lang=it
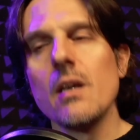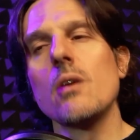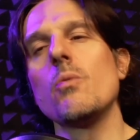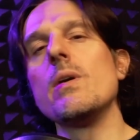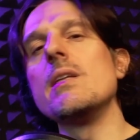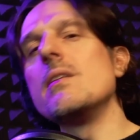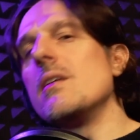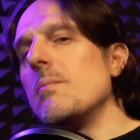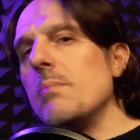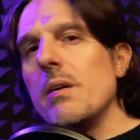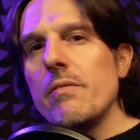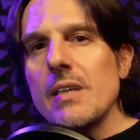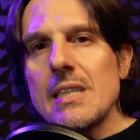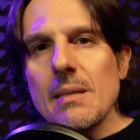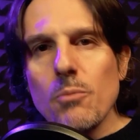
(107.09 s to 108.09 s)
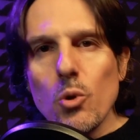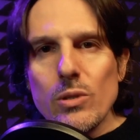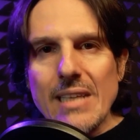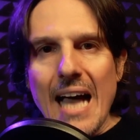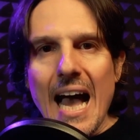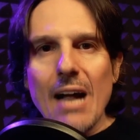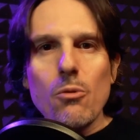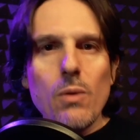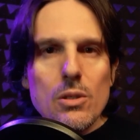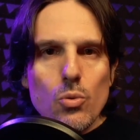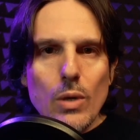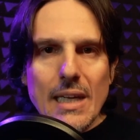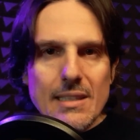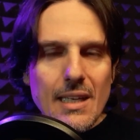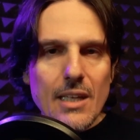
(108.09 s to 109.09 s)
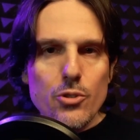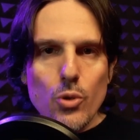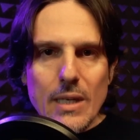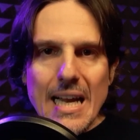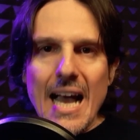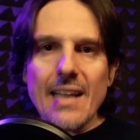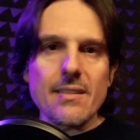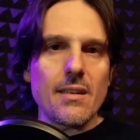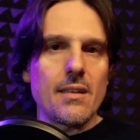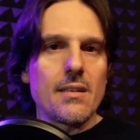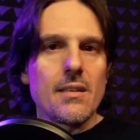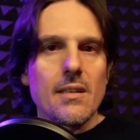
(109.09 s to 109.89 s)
Quindi bevete molta acqua durante la giornata,